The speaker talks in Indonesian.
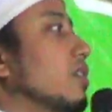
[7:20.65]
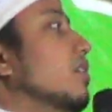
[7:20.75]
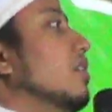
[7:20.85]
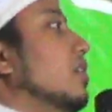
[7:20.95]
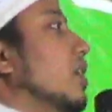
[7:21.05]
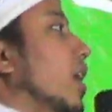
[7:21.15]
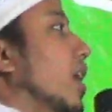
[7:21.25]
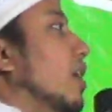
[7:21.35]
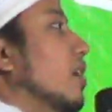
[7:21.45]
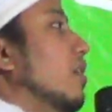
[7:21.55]
nggih
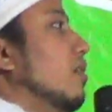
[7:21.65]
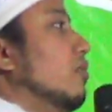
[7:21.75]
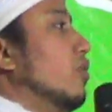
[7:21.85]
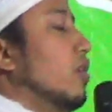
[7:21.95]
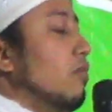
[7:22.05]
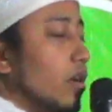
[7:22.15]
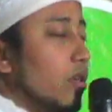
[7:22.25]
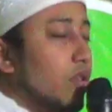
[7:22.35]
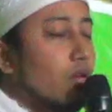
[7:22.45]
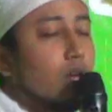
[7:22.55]
mugi-mugi
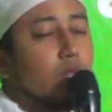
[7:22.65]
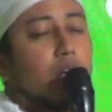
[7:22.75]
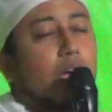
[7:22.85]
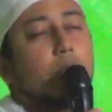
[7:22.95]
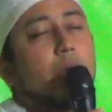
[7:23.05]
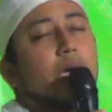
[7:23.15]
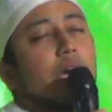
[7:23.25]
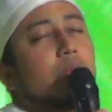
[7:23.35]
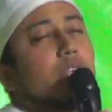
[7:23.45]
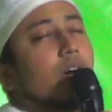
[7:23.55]
dawa umur kabeh
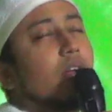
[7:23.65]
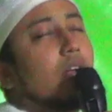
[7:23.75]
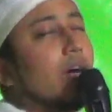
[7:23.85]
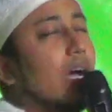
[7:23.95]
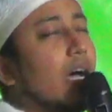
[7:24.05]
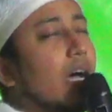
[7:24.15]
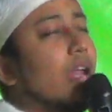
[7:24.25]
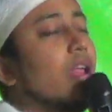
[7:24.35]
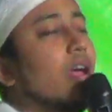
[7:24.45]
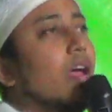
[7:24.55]
amin ya rabbal
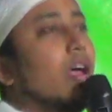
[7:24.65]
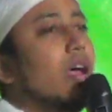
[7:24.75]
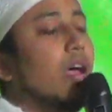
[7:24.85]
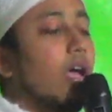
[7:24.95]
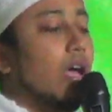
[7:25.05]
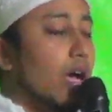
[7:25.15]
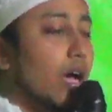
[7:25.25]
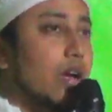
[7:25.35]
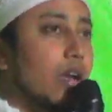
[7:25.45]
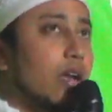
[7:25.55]

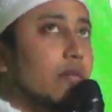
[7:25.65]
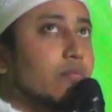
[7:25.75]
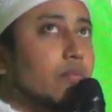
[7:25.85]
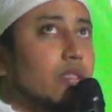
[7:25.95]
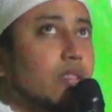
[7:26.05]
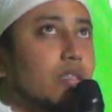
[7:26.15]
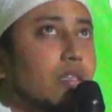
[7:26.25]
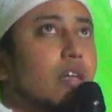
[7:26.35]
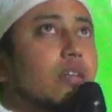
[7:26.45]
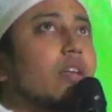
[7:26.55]
alamin
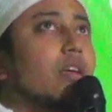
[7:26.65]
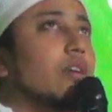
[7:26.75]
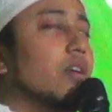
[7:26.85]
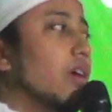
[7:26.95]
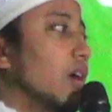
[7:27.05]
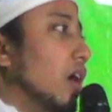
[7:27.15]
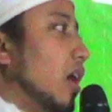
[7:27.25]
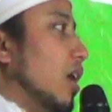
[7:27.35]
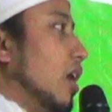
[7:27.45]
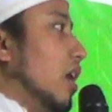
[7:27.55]
hadirin
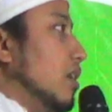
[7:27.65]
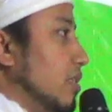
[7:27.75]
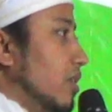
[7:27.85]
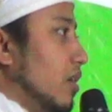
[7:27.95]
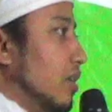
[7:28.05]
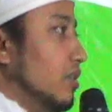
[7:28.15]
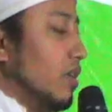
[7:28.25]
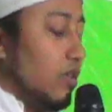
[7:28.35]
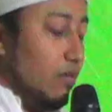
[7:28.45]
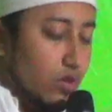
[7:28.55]
hadirat yang
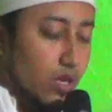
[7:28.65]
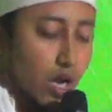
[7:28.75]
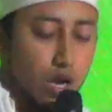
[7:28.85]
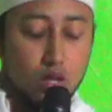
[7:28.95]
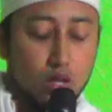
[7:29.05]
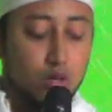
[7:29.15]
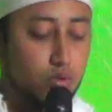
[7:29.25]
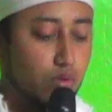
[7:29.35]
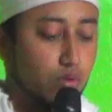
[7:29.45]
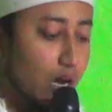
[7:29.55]
dimuliakan Allah
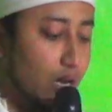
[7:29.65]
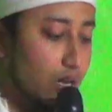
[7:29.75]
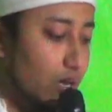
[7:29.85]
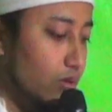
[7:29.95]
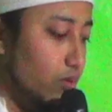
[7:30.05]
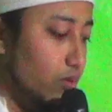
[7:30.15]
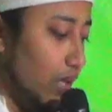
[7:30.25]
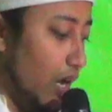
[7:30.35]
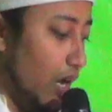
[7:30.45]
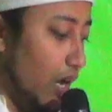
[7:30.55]
Subhanahu wa
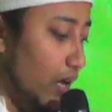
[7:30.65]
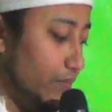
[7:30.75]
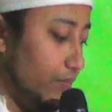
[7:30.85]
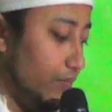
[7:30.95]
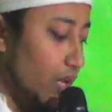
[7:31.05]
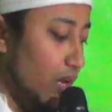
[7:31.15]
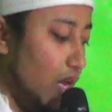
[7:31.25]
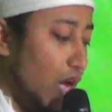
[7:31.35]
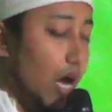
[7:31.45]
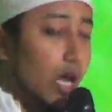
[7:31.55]
taala
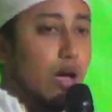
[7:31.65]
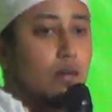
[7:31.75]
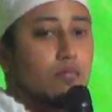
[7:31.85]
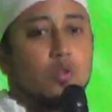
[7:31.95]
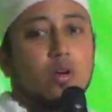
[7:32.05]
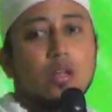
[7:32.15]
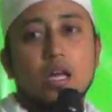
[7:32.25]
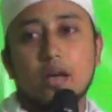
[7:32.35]
alhamdulillah